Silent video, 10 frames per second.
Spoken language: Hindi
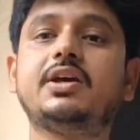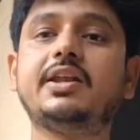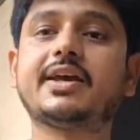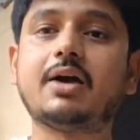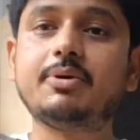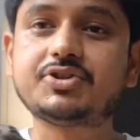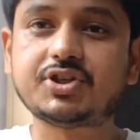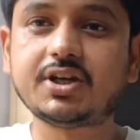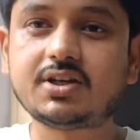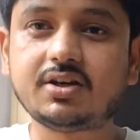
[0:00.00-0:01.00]
ये लेके आया मैं
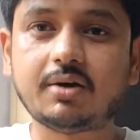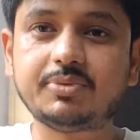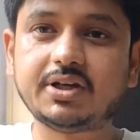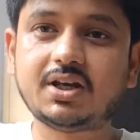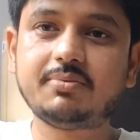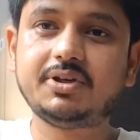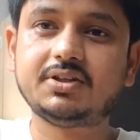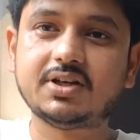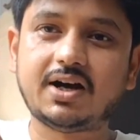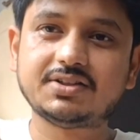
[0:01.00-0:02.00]
स्टिक अब देख रहे हैं भाई
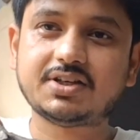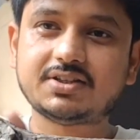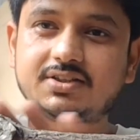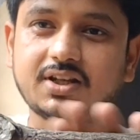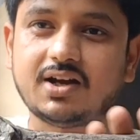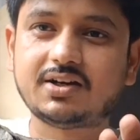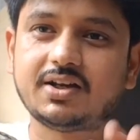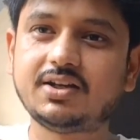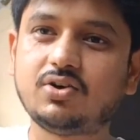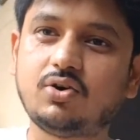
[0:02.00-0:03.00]
यहाँ से ऐसे
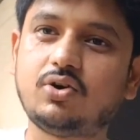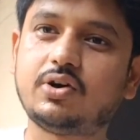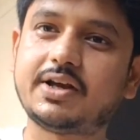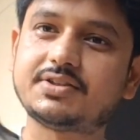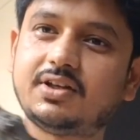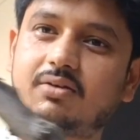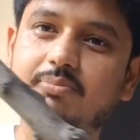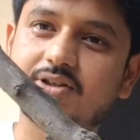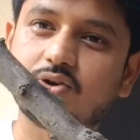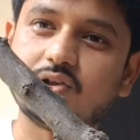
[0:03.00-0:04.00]
स्लांट है ये और ऐसे
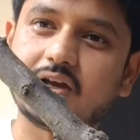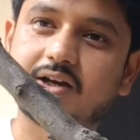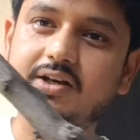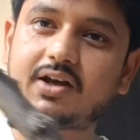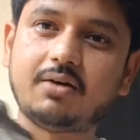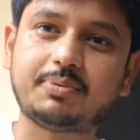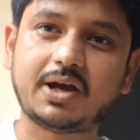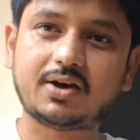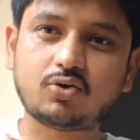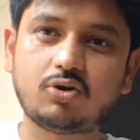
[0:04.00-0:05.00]
लंबा सा हो जाएगा ना ये अब
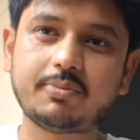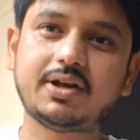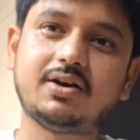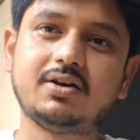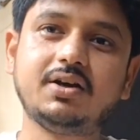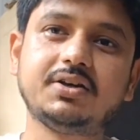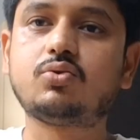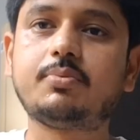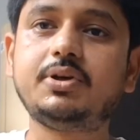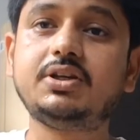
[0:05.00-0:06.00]
क्या करूंगा मैं ना
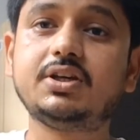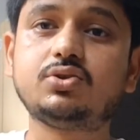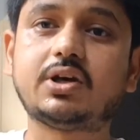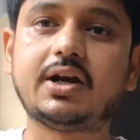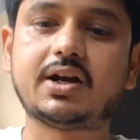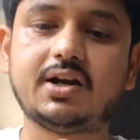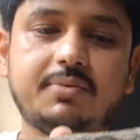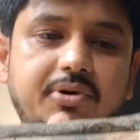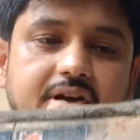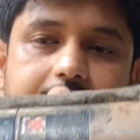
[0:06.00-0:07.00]
करूंगा भाई ये जो ग्राइंडर है
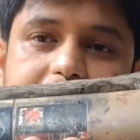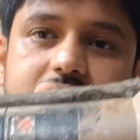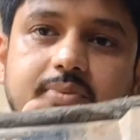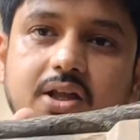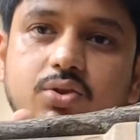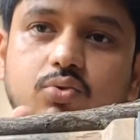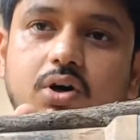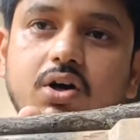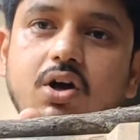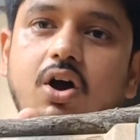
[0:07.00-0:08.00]
ना मैं यहाँ पे ऐसे बांध
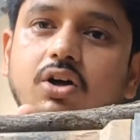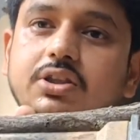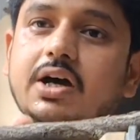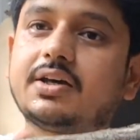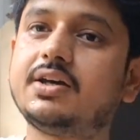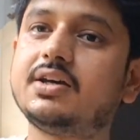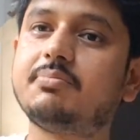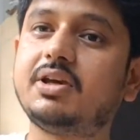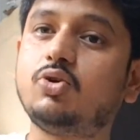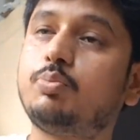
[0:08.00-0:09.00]
दूंगा ताकि ये
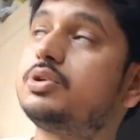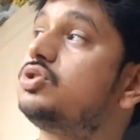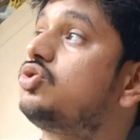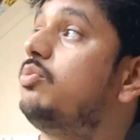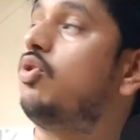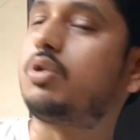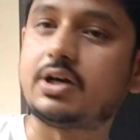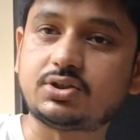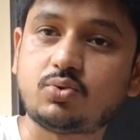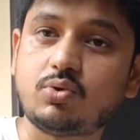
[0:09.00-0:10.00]
भाई ऊपर से इसको मैं होल्ड
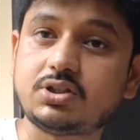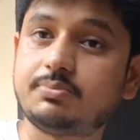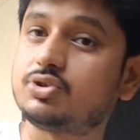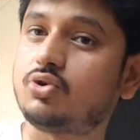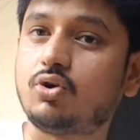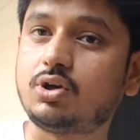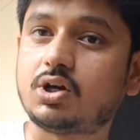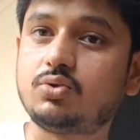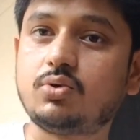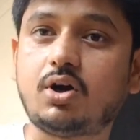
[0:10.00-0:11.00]
कर सकूंगा जब मैं इसको ऑन
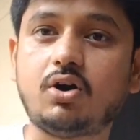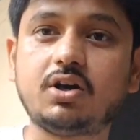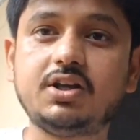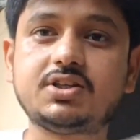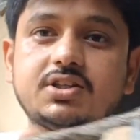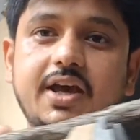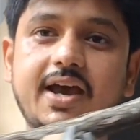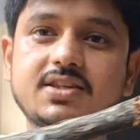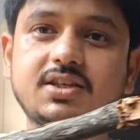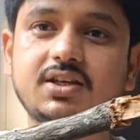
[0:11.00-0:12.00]
कर दूंगा और नीचे से
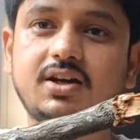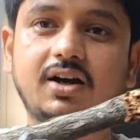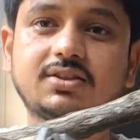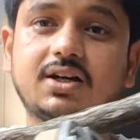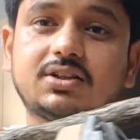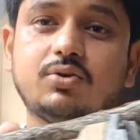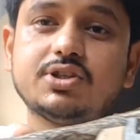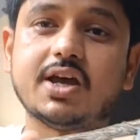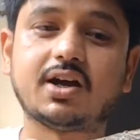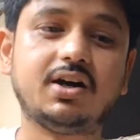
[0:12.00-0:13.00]
ऐसे ये घास काटता
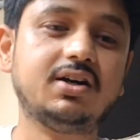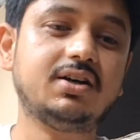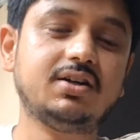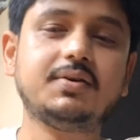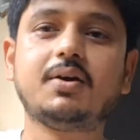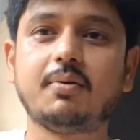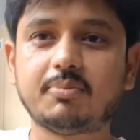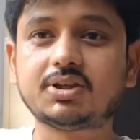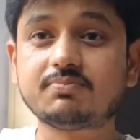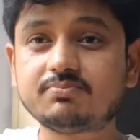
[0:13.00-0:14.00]
हो जाएगा
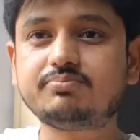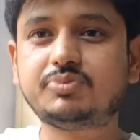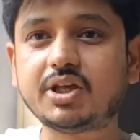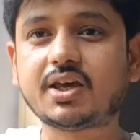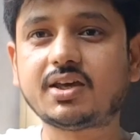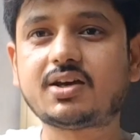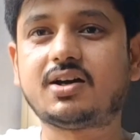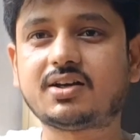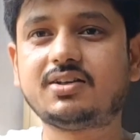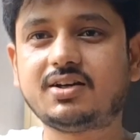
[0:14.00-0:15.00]
मतलब देखेंगे
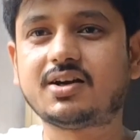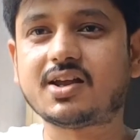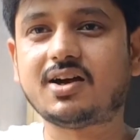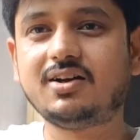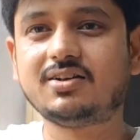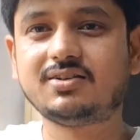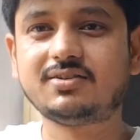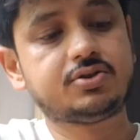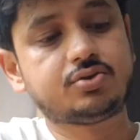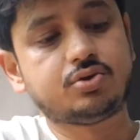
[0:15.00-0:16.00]
काटेगा नहीं काटेगा
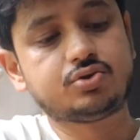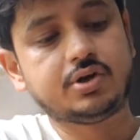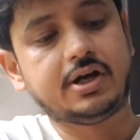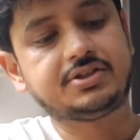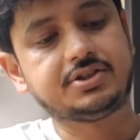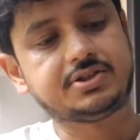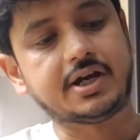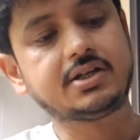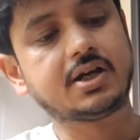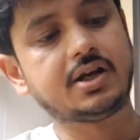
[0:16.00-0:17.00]
इसको जो है अच्छे से
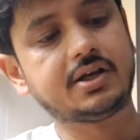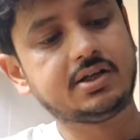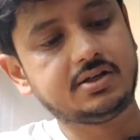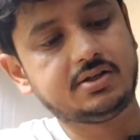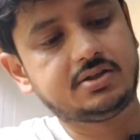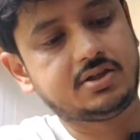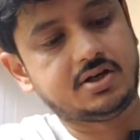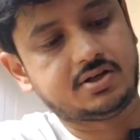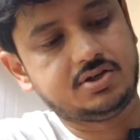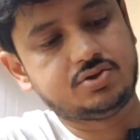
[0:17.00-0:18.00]
टाइट कर लेंगे
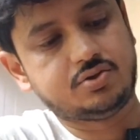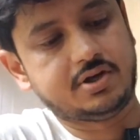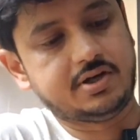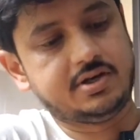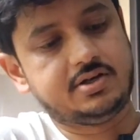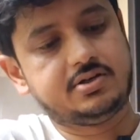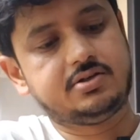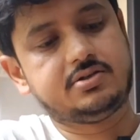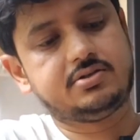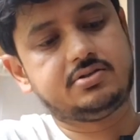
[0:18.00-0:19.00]
ताकि जो है
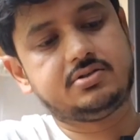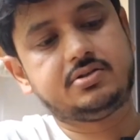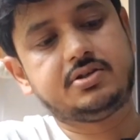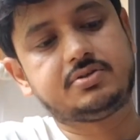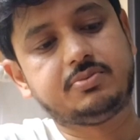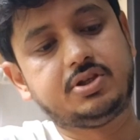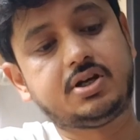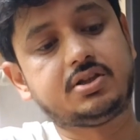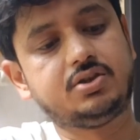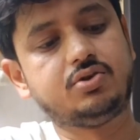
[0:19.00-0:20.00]
इसमें
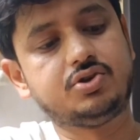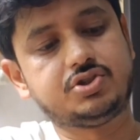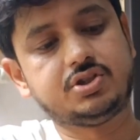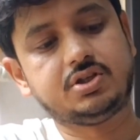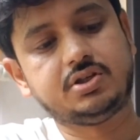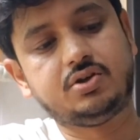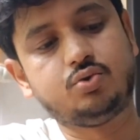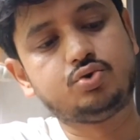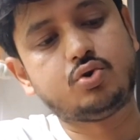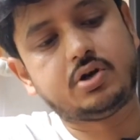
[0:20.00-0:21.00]
दिक्कत नहीं होनी चाहिए ये
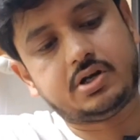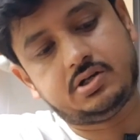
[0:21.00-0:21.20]
लूज होगा